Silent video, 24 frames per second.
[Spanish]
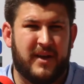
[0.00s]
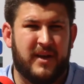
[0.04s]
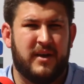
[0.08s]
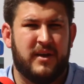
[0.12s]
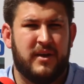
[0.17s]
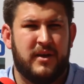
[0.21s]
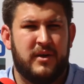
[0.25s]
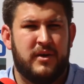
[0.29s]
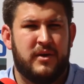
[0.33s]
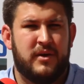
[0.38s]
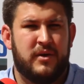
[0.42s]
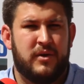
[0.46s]

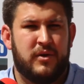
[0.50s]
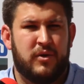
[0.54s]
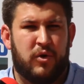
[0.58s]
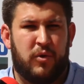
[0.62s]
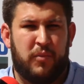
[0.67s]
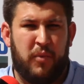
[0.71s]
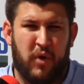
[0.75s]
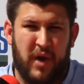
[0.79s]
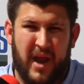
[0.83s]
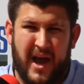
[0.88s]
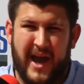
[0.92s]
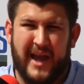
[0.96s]
no había una
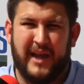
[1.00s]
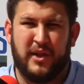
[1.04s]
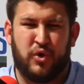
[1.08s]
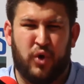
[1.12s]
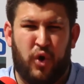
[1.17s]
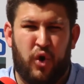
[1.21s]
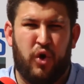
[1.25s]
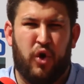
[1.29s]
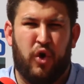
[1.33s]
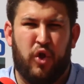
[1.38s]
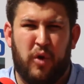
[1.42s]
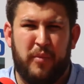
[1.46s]
misa
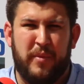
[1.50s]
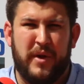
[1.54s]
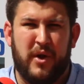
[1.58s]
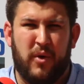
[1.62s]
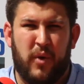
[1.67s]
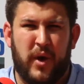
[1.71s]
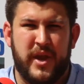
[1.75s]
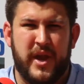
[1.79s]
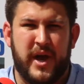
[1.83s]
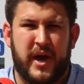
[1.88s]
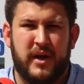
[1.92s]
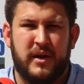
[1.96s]
como
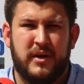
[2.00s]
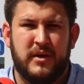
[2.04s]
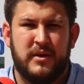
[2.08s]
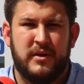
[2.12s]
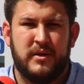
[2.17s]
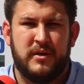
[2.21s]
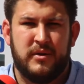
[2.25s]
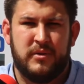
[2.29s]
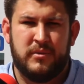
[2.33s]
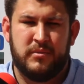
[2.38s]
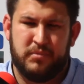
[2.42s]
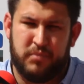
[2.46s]
la hay todos
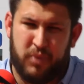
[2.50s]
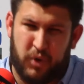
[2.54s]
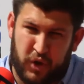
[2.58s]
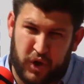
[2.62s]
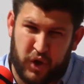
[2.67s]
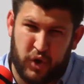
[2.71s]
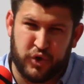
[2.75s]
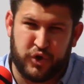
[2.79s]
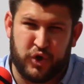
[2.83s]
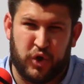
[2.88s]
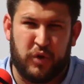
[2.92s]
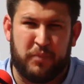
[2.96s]
los domingos
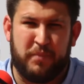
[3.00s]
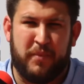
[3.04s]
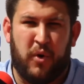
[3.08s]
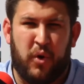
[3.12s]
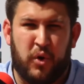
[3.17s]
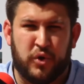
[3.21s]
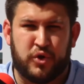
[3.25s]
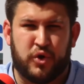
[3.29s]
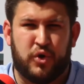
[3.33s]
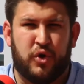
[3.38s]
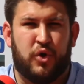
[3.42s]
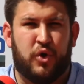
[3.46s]
allá,
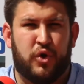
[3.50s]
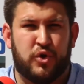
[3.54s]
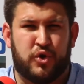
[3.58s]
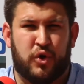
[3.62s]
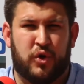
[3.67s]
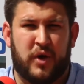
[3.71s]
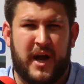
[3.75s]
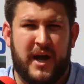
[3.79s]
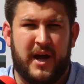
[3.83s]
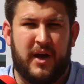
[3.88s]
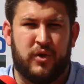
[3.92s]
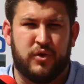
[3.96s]
porque
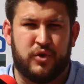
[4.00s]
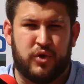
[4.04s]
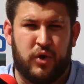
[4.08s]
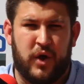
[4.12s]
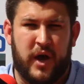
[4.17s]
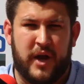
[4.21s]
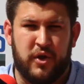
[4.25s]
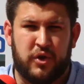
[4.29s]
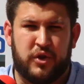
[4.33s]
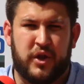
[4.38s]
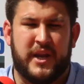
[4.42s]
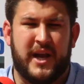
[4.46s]
otro,
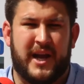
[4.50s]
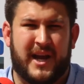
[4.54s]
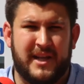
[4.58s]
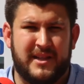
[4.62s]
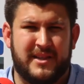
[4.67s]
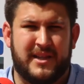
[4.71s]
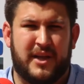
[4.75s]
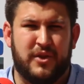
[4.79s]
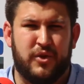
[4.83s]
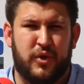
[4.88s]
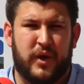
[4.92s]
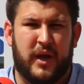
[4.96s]
otro, otro,
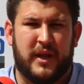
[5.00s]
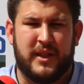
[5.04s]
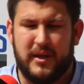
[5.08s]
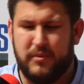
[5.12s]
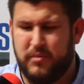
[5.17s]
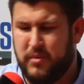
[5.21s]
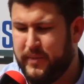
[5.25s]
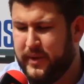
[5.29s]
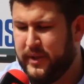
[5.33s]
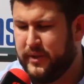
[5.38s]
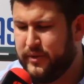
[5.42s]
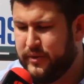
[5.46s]
otro gallo
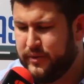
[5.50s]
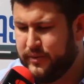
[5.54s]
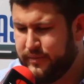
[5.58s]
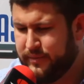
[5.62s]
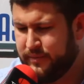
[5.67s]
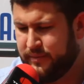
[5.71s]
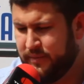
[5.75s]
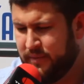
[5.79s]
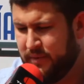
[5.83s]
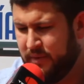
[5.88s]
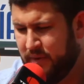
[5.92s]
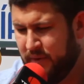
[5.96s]
estaría
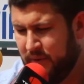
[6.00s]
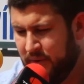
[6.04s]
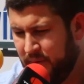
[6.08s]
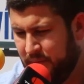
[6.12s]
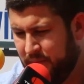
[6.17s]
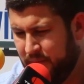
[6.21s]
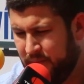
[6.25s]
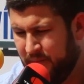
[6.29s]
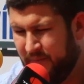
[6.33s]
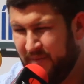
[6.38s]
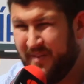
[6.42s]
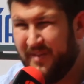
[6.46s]
cantando en este
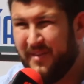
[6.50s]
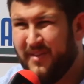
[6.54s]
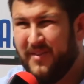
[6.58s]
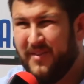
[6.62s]
momento.